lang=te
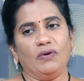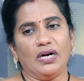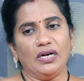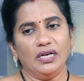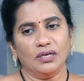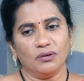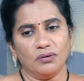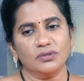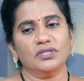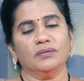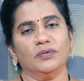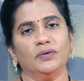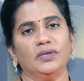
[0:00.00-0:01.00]
వాళ్ళ
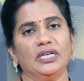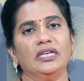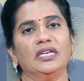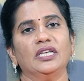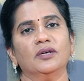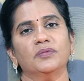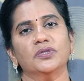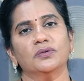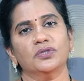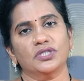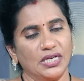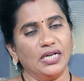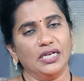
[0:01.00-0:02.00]
కోసము నేను ఈ
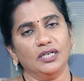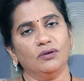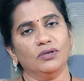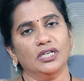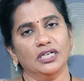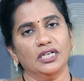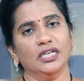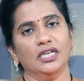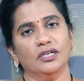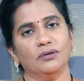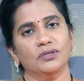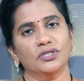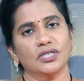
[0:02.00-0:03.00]
ఎపిసోడ్ చేయాలని ఒక
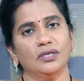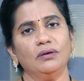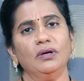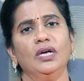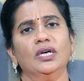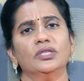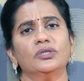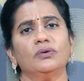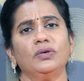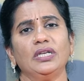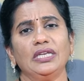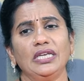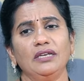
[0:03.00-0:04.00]
నిర్ణయానికి విషయానికి వచ్చాను సో
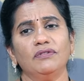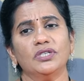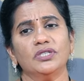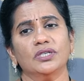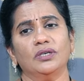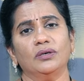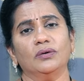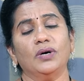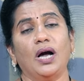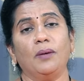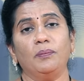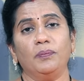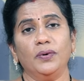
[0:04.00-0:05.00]
ఈ విషయంలో
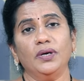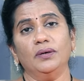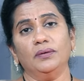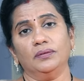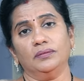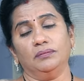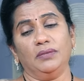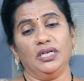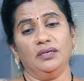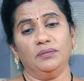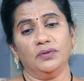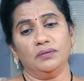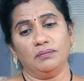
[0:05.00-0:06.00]
అప్పులో
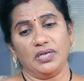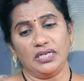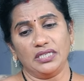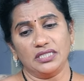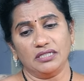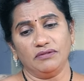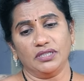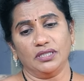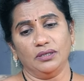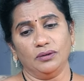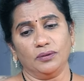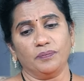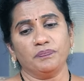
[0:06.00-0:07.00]
మనము మన
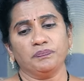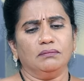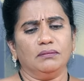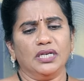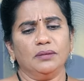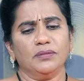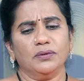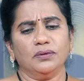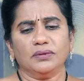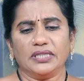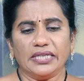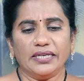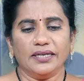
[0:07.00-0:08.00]
జీవితంలో మనము
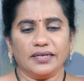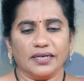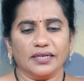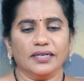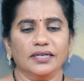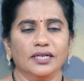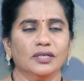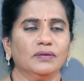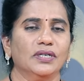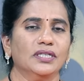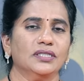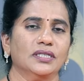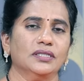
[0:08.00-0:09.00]
తిరిగి
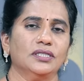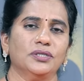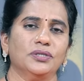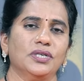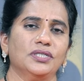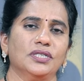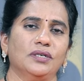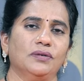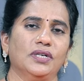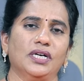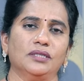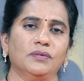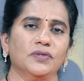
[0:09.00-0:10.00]
కట్టేటటువంటి
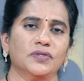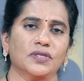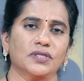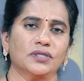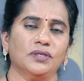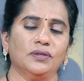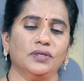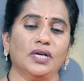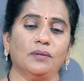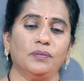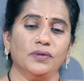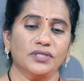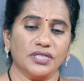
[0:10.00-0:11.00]
సిచ్యుయేషన్లోనే ఆత్మవిశ్వాసంలోనే
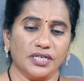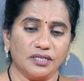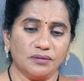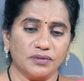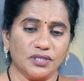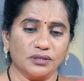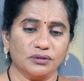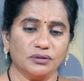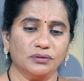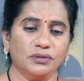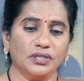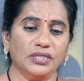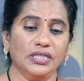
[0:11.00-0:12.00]
అప్పులు చేయటం జరుగుతూ
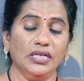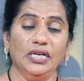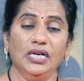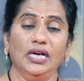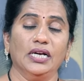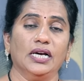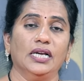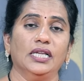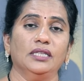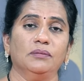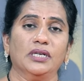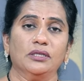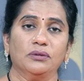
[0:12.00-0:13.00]
ఉంటుంది కానీ
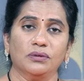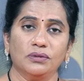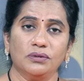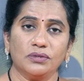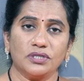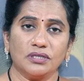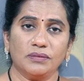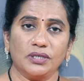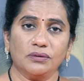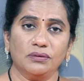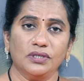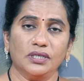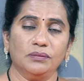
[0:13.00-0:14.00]
అది మన దురదృష్టం
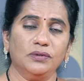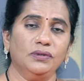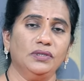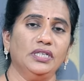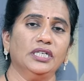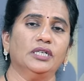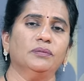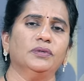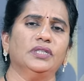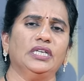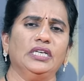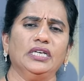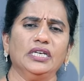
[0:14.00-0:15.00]
అనుకుంటాము
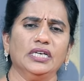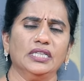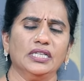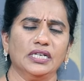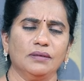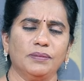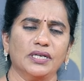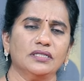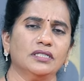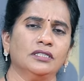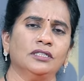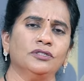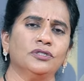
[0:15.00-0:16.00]
లేకపోతే ఇంకేదైనా
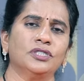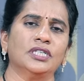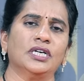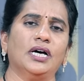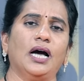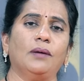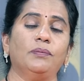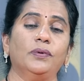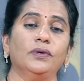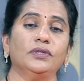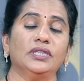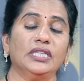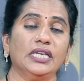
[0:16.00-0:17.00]
పరిస్థితుల దృష్ట్యా
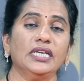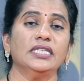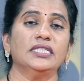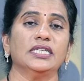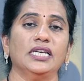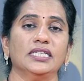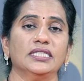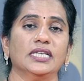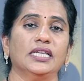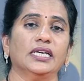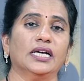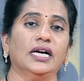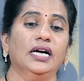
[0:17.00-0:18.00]
అప్పులు తిరిగి
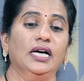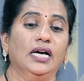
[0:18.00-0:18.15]
చెల్లించలేక